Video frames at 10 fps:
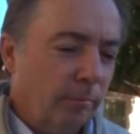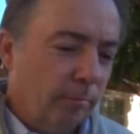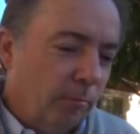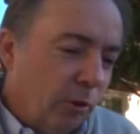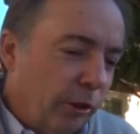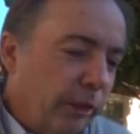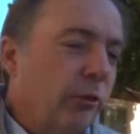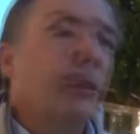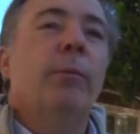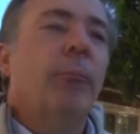uno
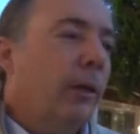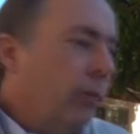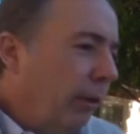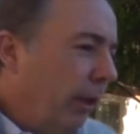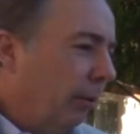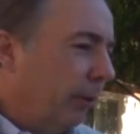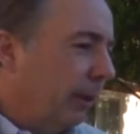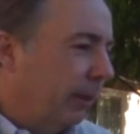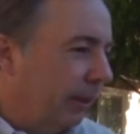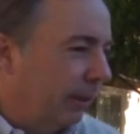de ellos es Marcos
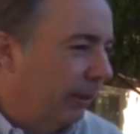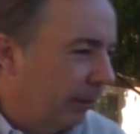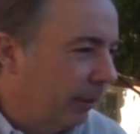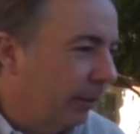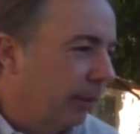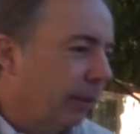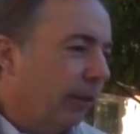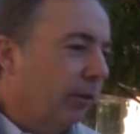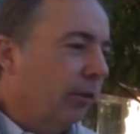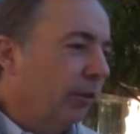Gauna, el
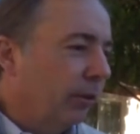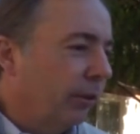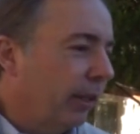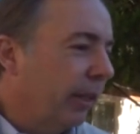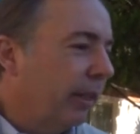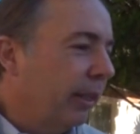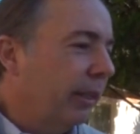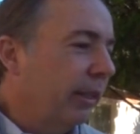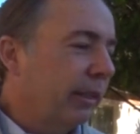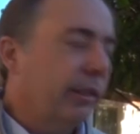líder de los, de los
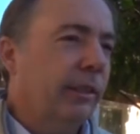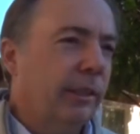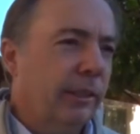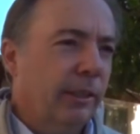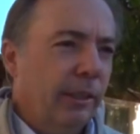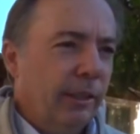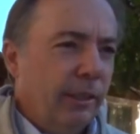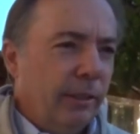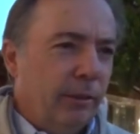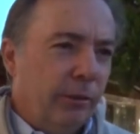caldenes, así que
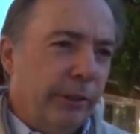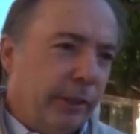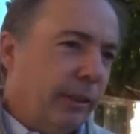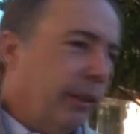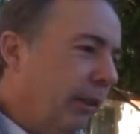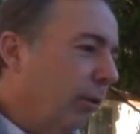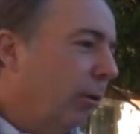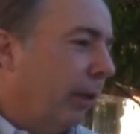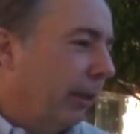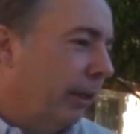nos está
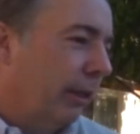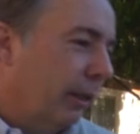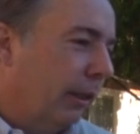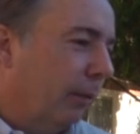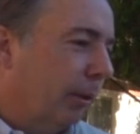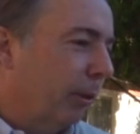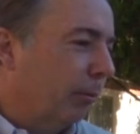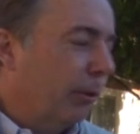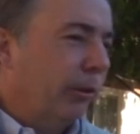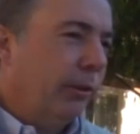tirando alternativas
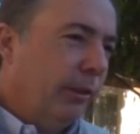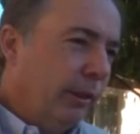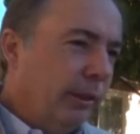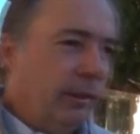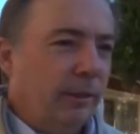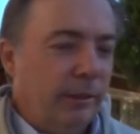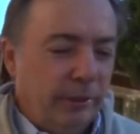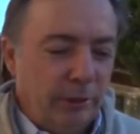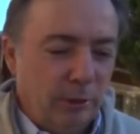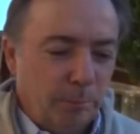y opciones, y
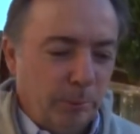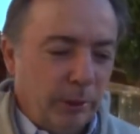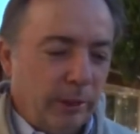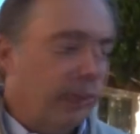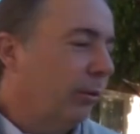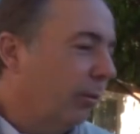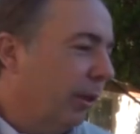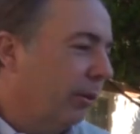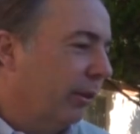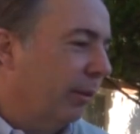el señor Puig de
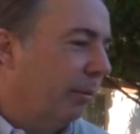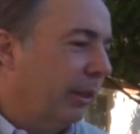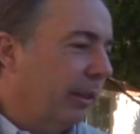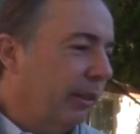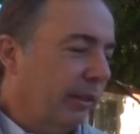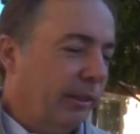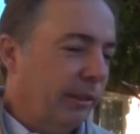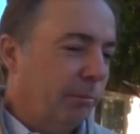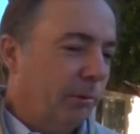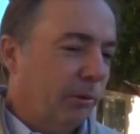Río Cuarto también, así
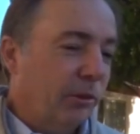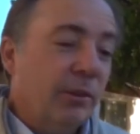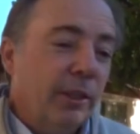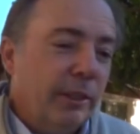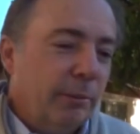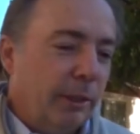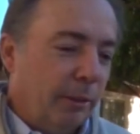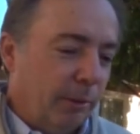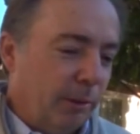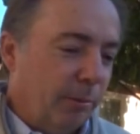que estamos, yo creo que la
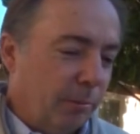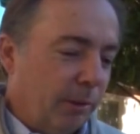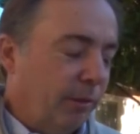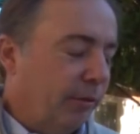semana que viene lo vamos a